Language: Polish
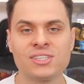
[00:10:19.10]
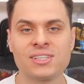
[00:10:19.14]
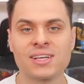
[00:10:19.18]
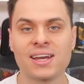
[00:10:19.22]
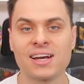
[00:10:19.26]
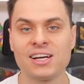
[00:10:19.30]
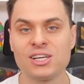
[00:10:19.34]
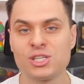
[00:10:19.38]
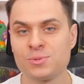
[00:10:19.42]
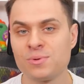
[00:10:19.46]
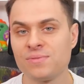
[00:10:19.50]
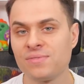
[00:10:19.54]

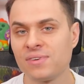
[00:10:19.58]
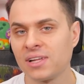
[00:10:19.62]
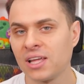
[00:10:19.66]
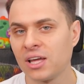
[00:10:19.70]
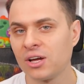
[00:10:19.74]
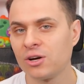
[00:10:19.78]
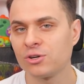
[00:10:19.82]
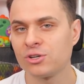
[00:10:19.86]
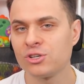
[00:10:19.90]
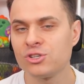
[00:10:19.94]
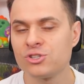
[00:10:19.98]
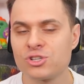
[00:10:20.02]
zagraliśmy
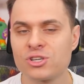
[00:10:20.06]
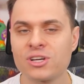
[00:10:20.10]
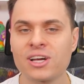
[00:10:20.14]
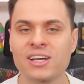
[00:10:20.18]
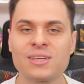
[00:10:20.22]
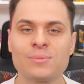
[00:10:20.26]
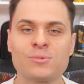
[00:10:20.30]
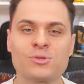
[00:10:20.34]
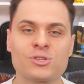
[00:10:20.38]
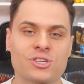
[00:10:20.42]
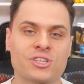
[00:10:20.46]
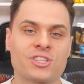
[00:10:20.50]
Wielkiego Chińczyka,
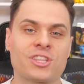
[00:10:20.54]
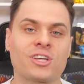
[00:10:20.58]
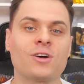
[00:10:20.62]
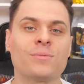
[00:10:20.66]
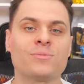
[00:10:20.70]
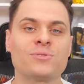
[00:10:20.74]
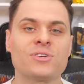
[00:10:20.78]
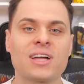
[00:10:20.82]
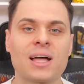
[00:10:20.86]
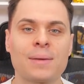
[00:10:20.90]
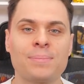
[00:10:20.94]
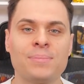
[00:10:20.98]
nie możecie tego
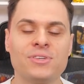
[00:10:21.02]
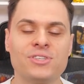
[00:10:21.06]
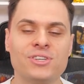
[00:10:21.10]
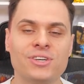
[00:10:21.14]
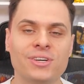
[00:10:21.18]
przegapić.